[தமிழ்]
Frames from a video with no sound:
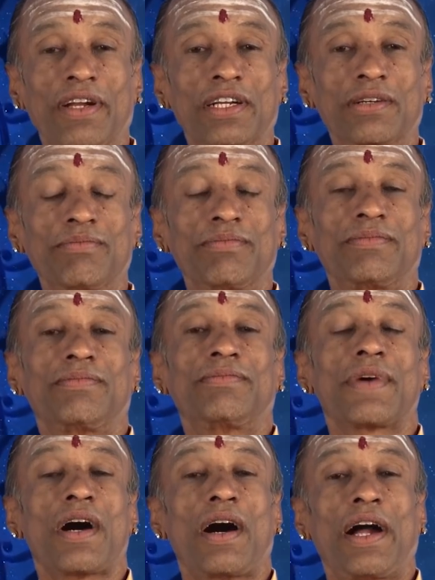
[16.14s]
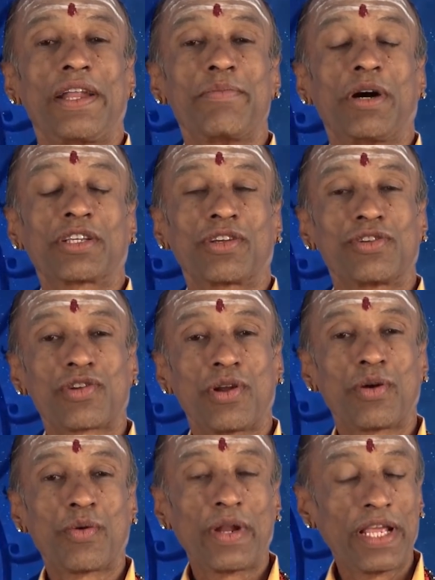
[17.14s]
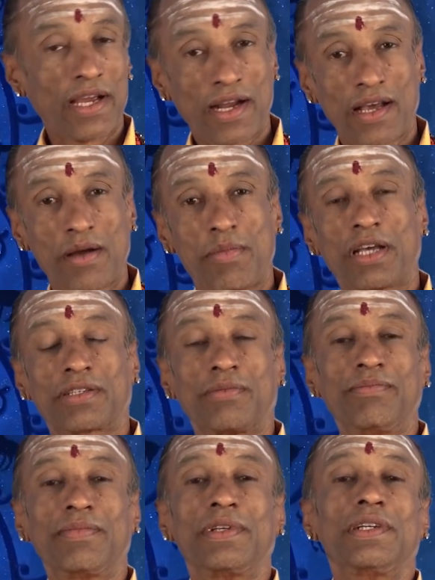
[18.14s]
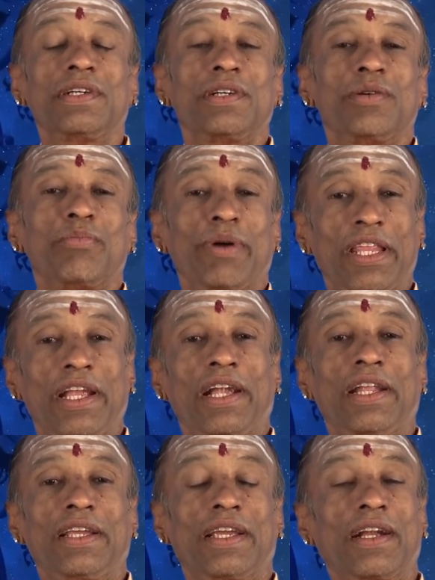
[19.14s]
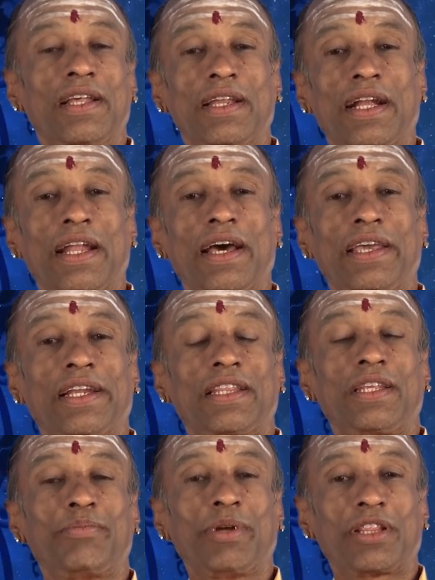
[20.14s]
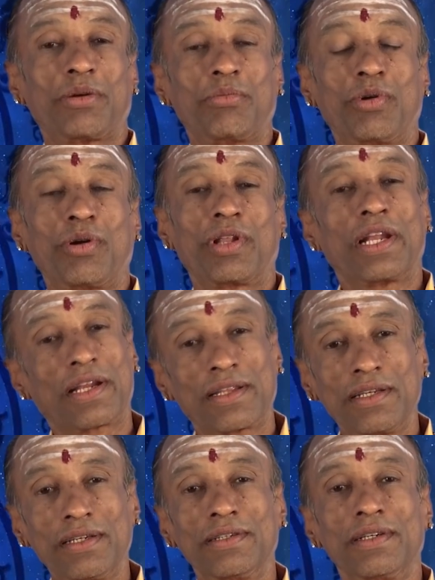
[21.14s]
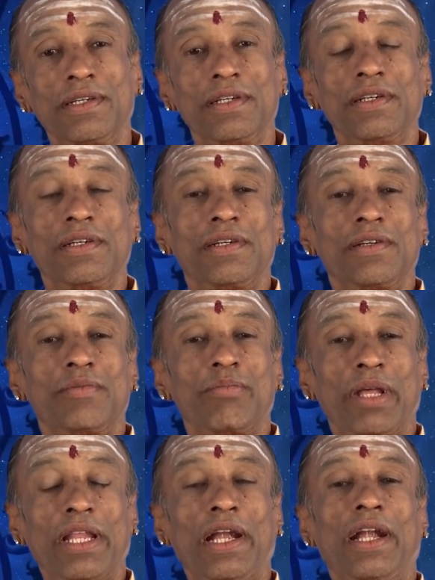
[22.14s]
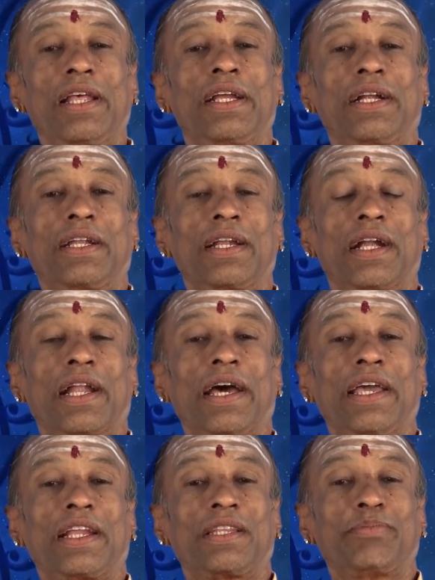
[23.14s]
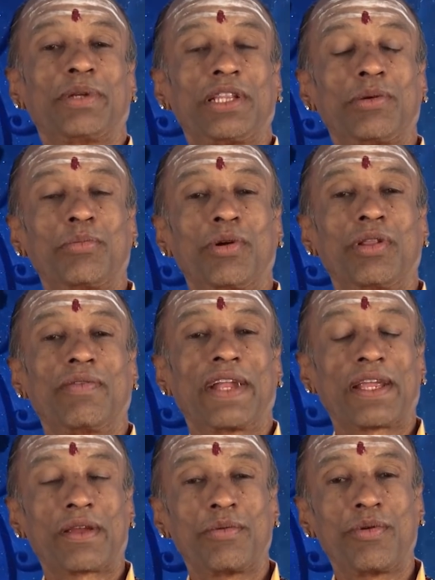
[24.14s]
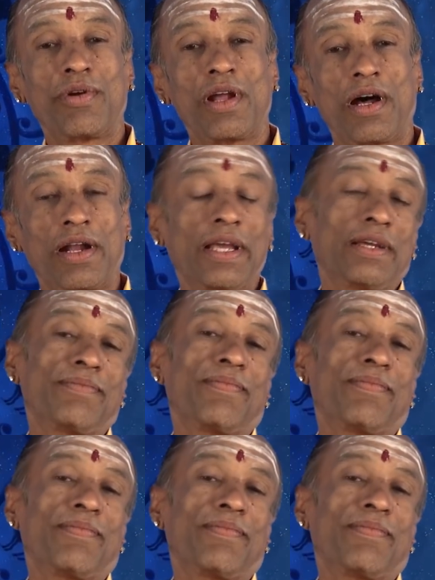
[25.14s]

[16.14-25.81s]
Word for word: வருஷம் ஆடி மாதம்னு சொல்லக்கூடிய கடக மாதம் பதினேழு ஏழு ரெண்டாயிரத்தி பத்தொம்போதுலேருந்து பதினேழு எட்டு ரெண்டாயிரத்தி பத்தொம்போது வரைக்கும் உண்டான